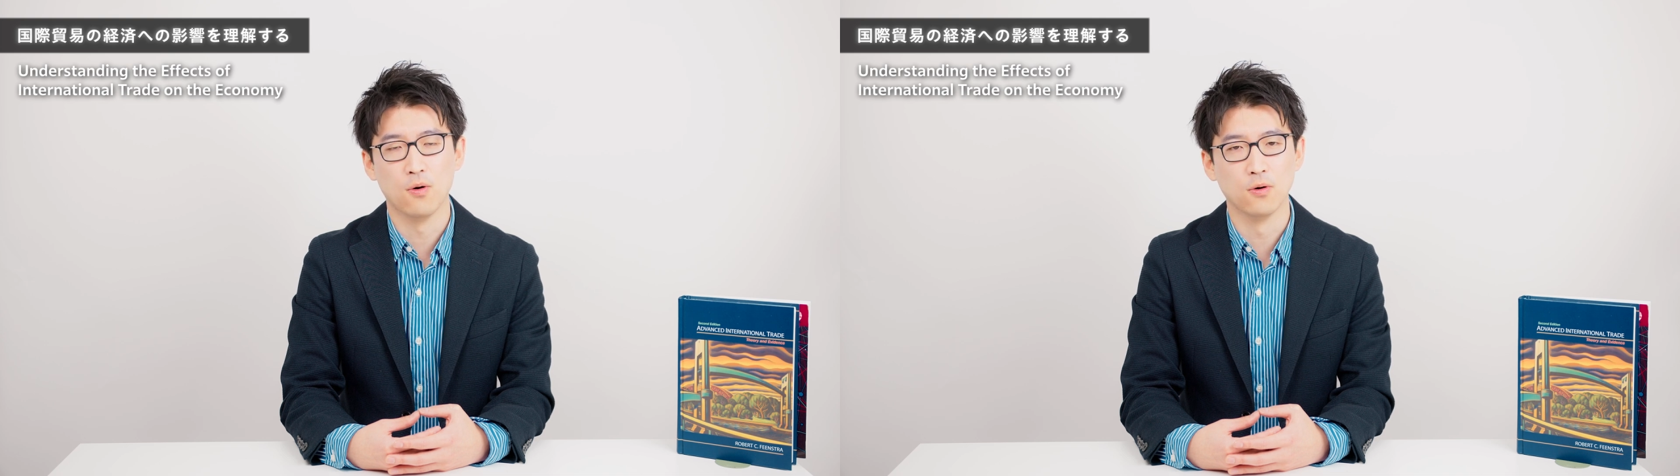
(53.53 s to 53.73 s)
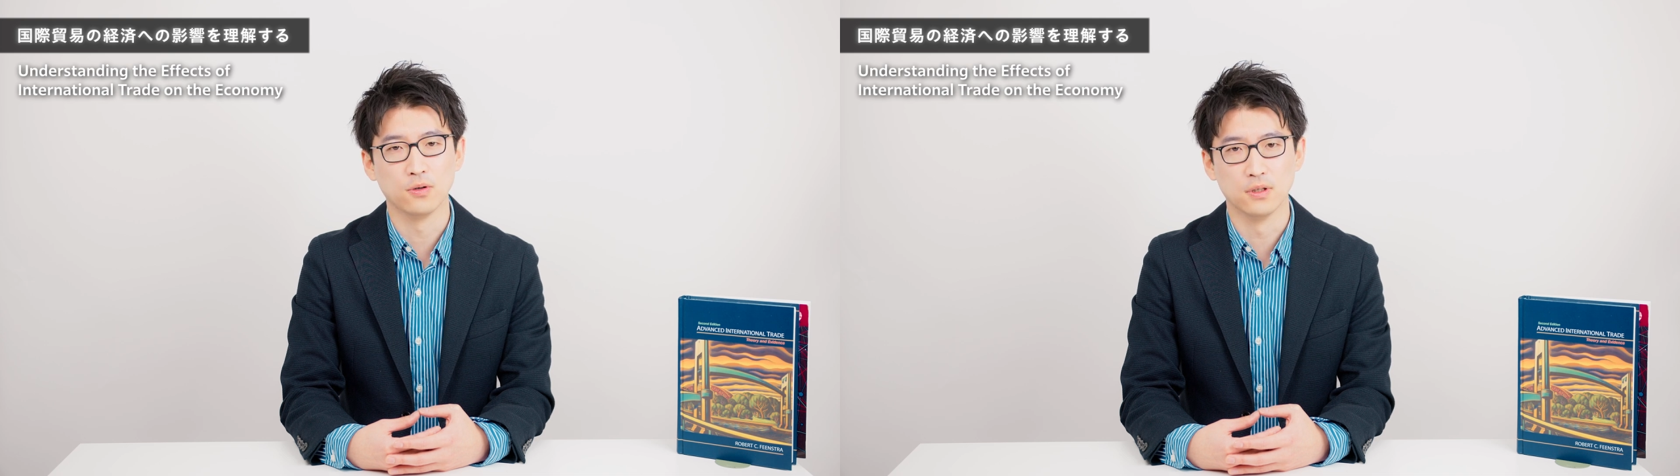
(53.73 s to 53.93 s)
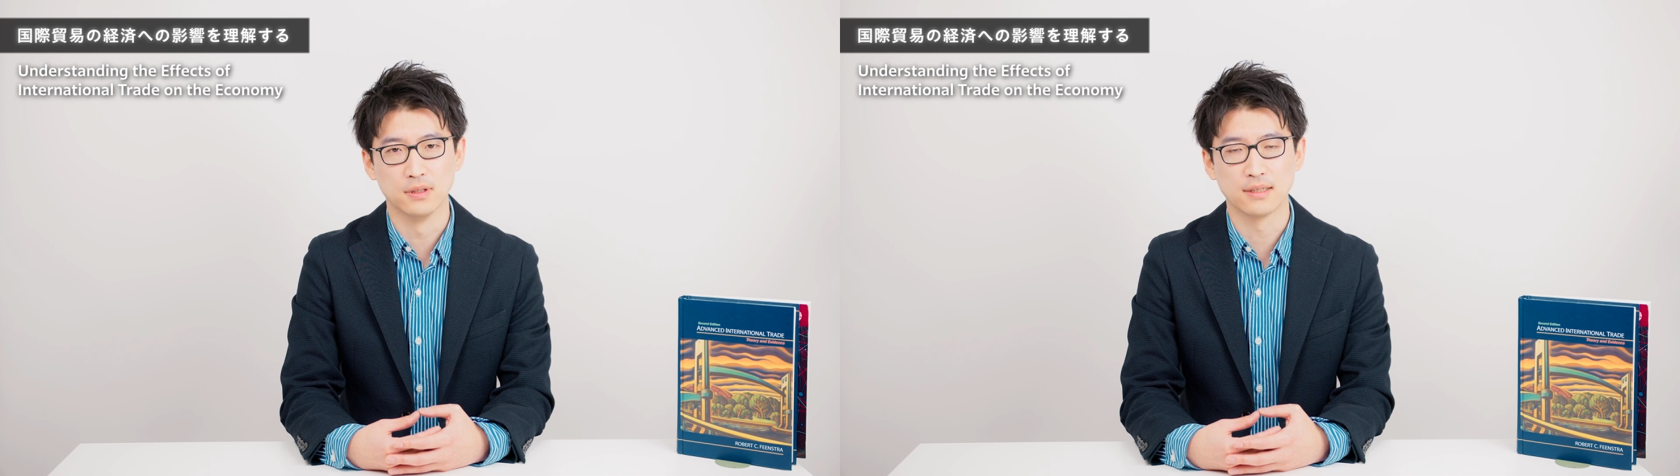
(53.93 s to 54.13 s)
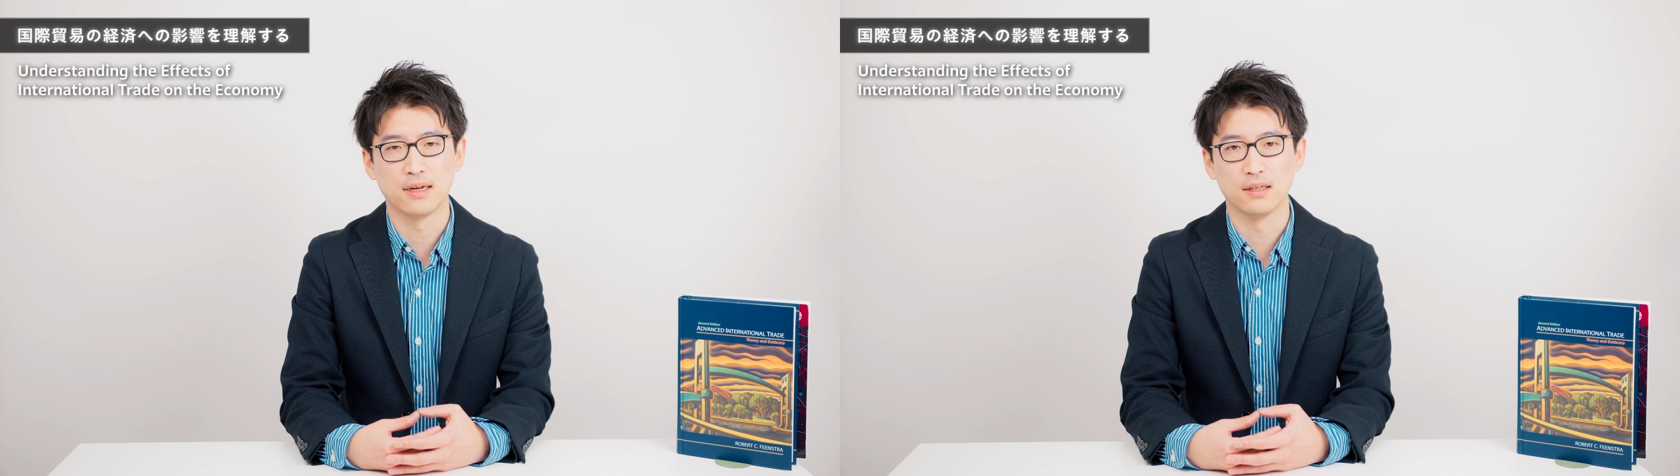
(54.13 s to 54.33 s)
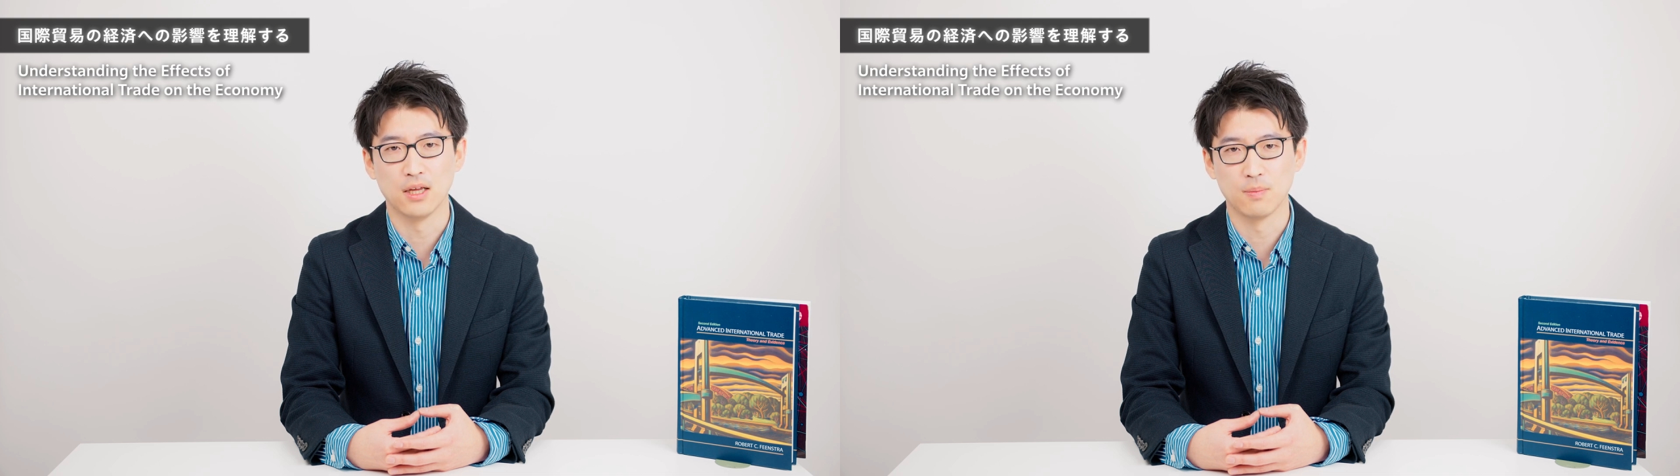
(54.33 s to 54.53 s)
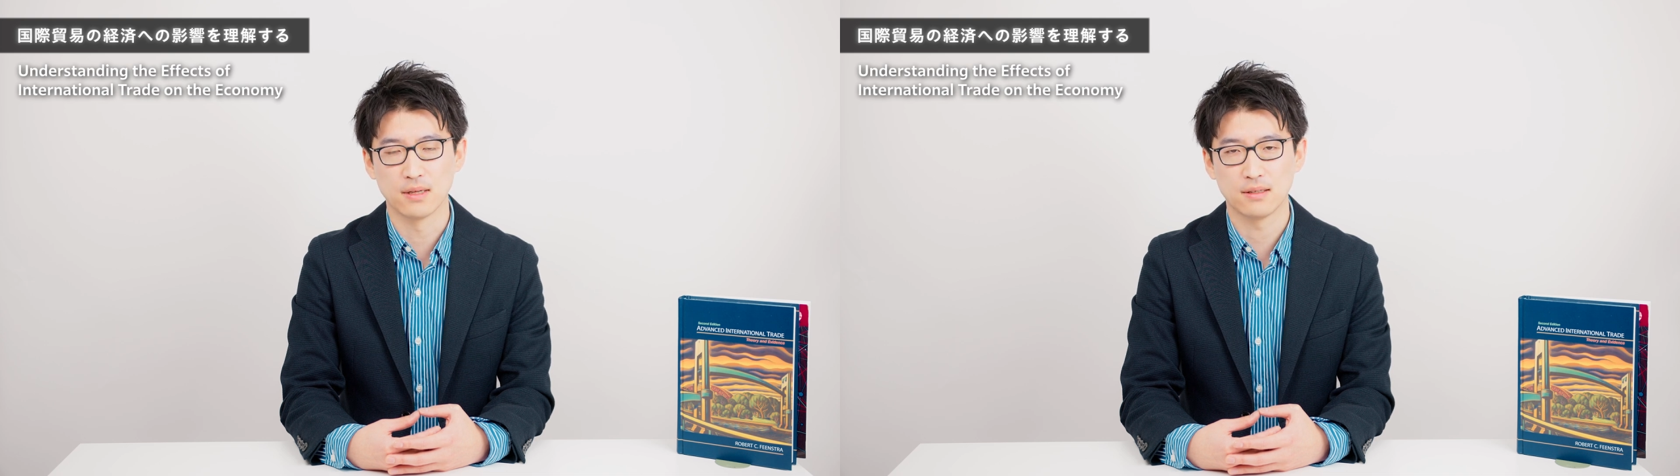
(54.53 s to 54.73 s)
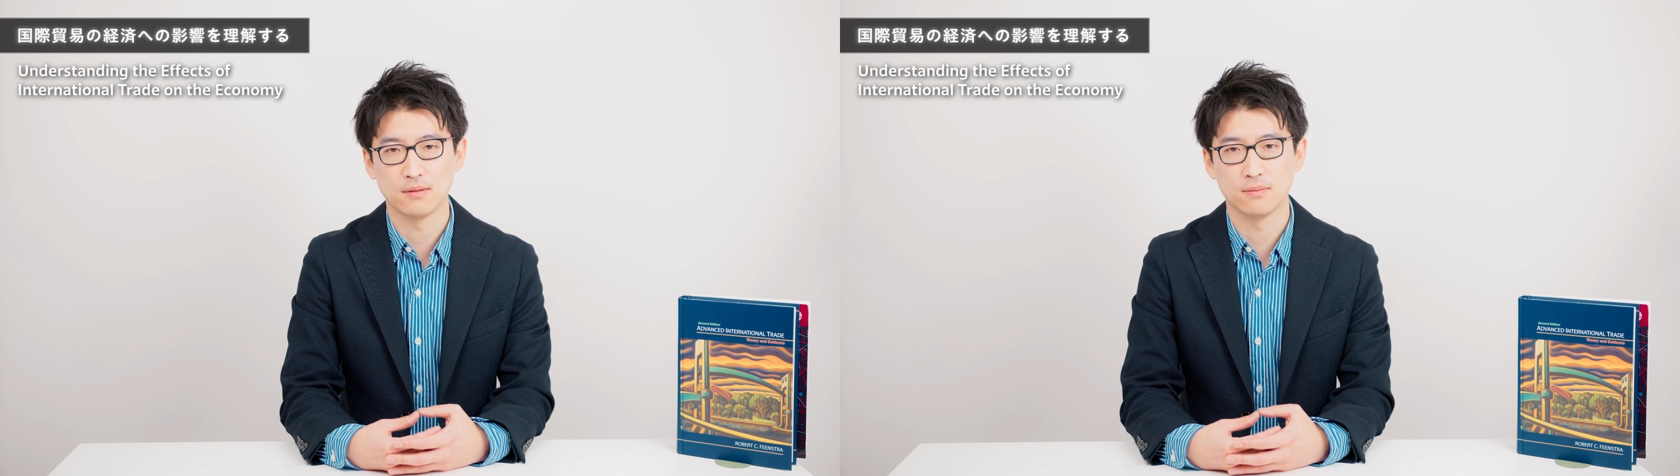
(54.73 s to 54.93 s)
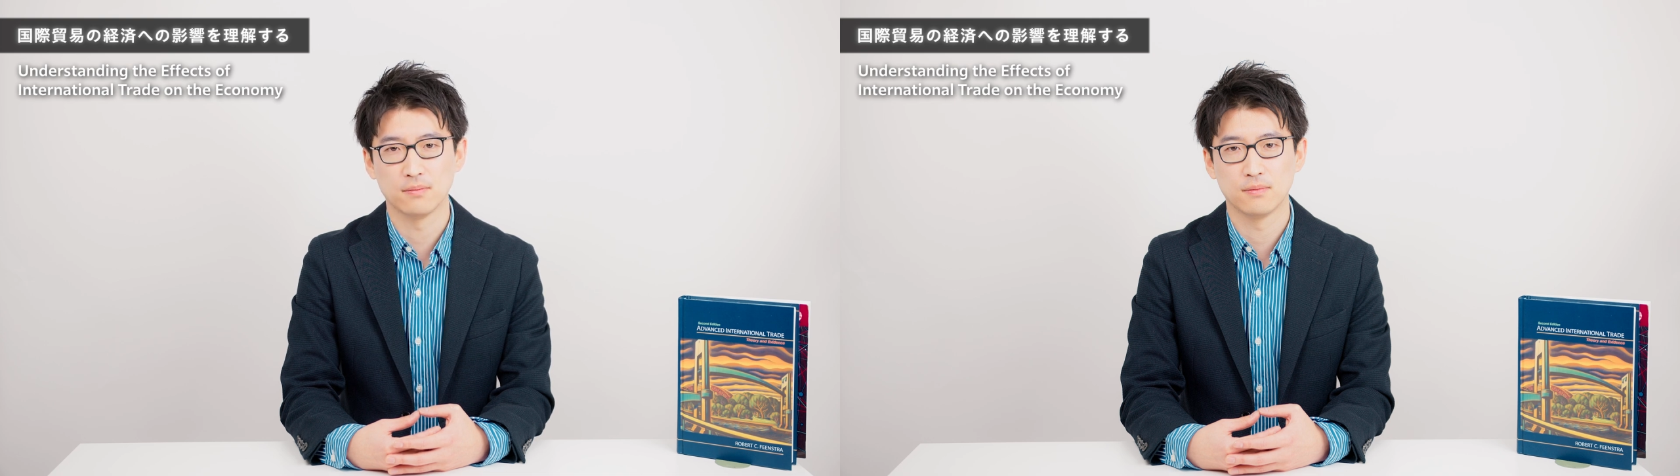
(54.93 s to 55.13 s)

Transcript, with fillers: 多くなされています